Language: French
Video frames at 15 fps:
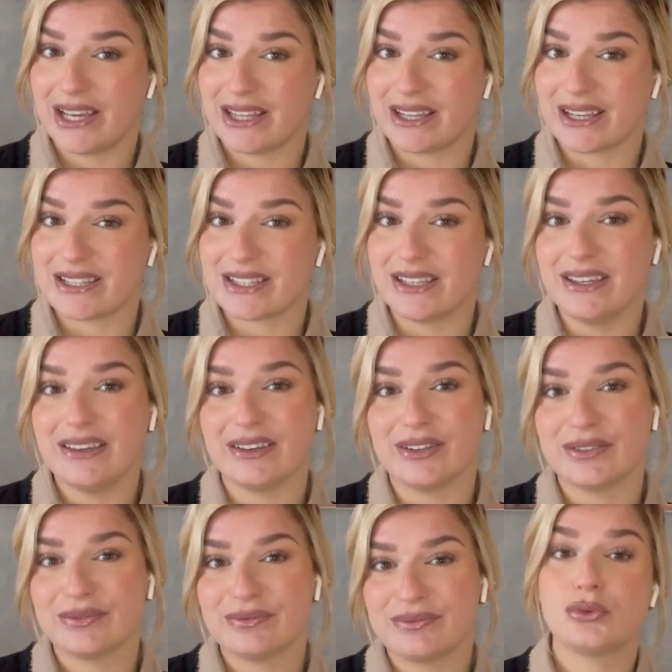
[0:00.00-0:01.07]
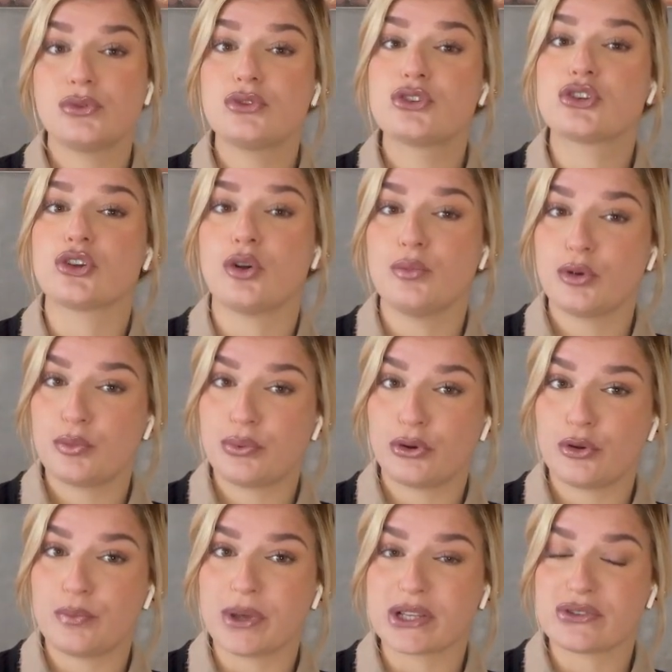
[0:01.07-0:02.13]
et dressing, une chambre pour
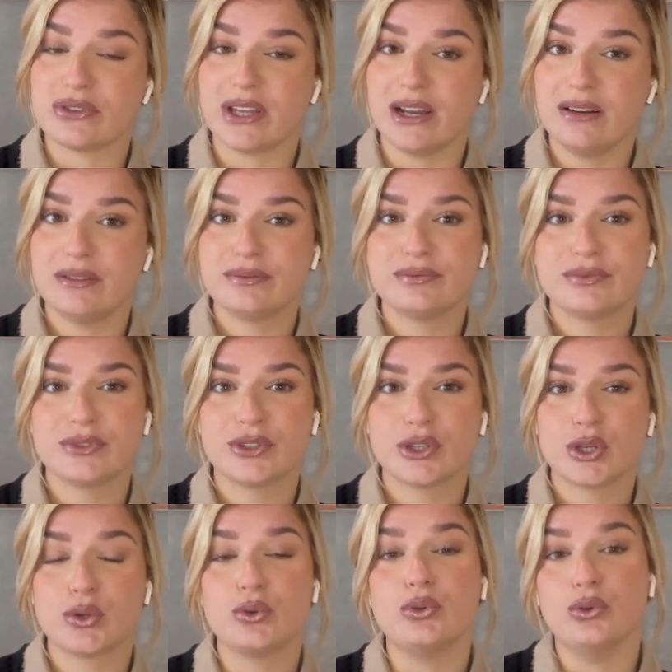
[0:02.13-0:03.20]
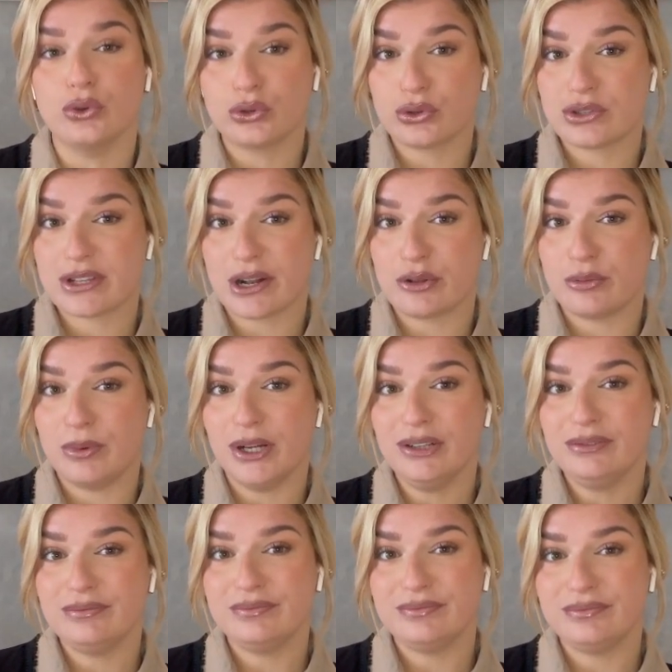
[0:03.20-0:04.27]
le personnel, une autre salle de bain
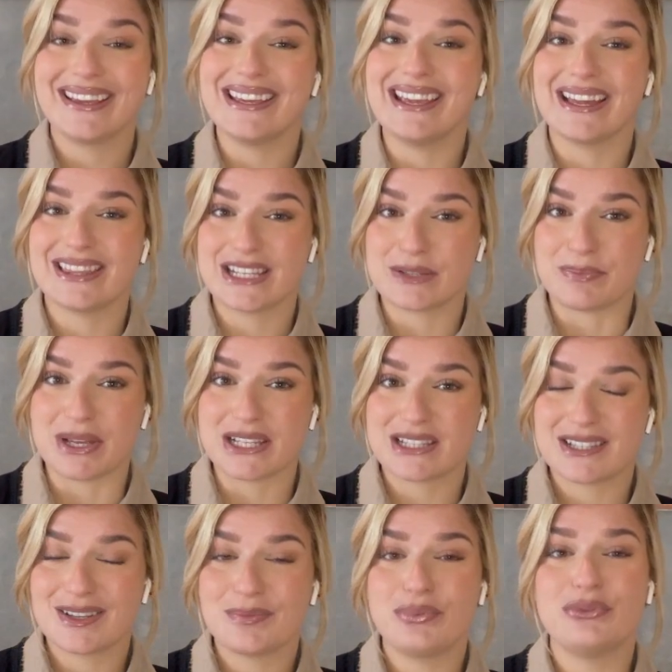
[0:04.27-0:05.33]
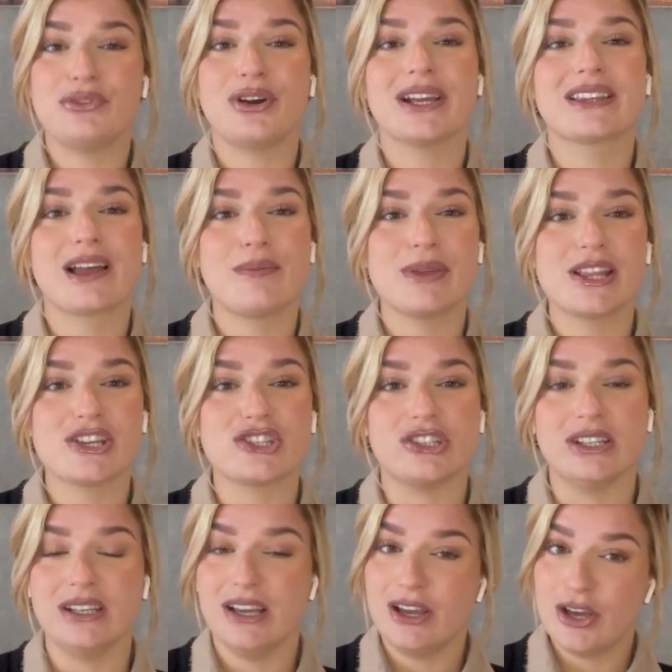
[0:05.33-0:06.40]
et un espace pouvant être
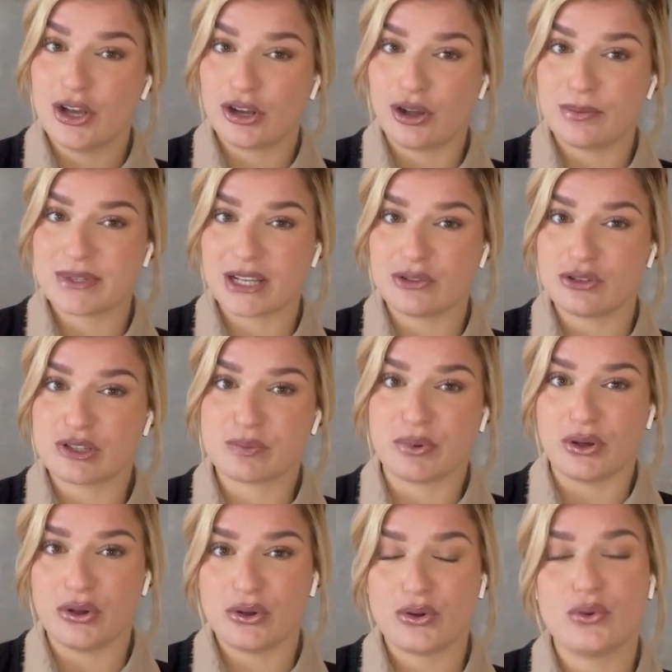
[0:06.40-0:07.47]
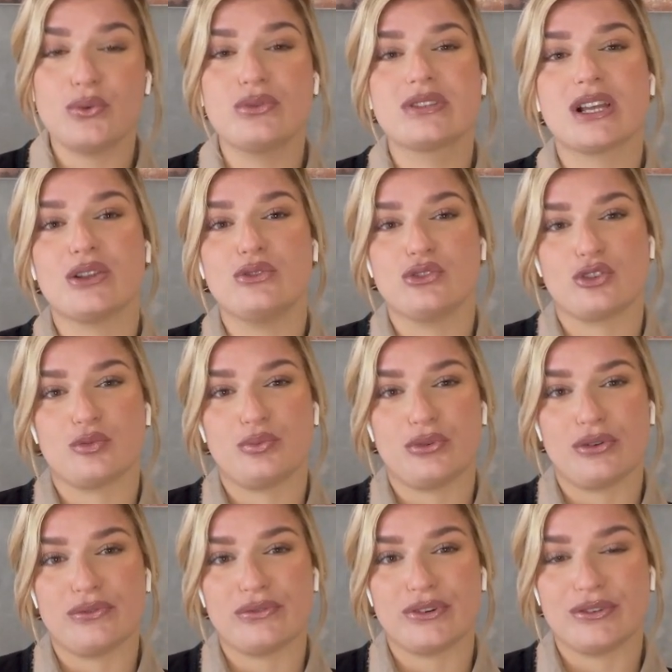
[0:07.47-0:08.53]
aménagé comme salle de sport ou salle de jeu pour
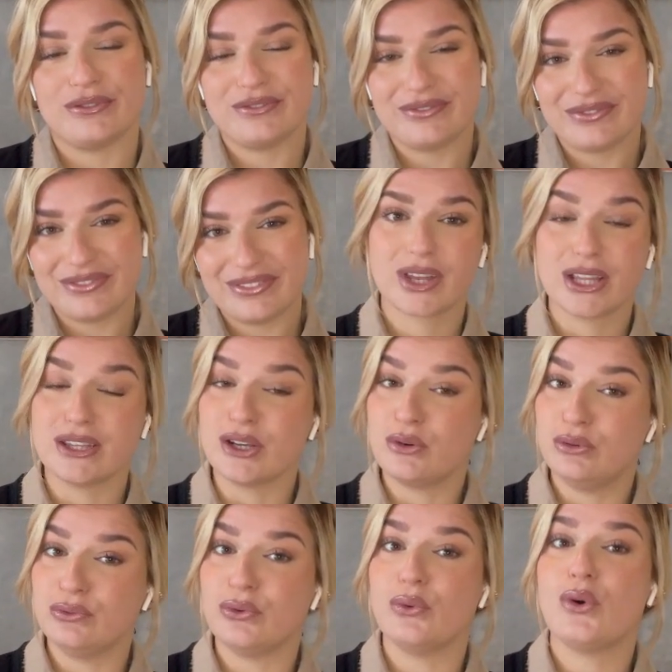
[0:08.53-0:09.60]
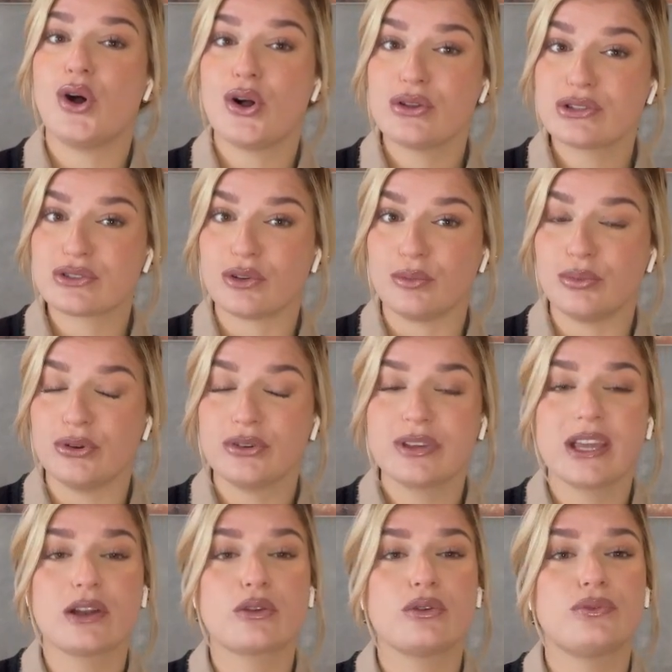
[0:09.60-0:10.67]
enfants. Découvrons ensemble
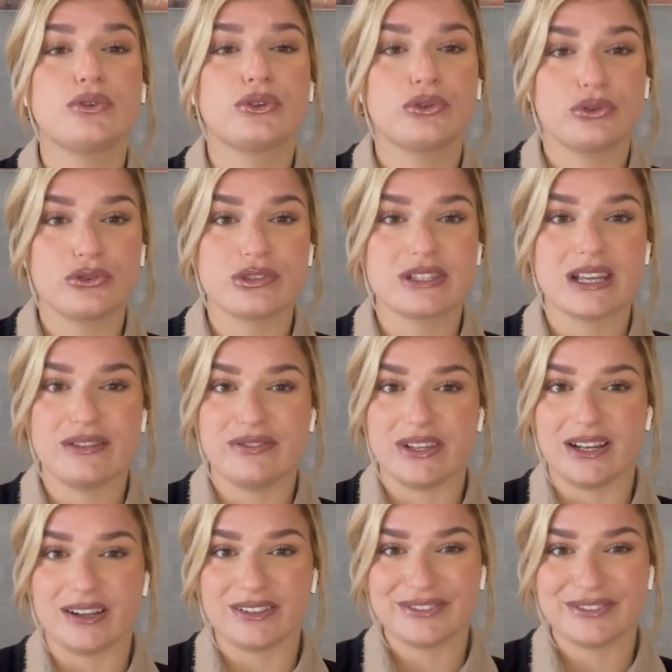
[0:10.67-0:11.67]
quelques photos de cette villa.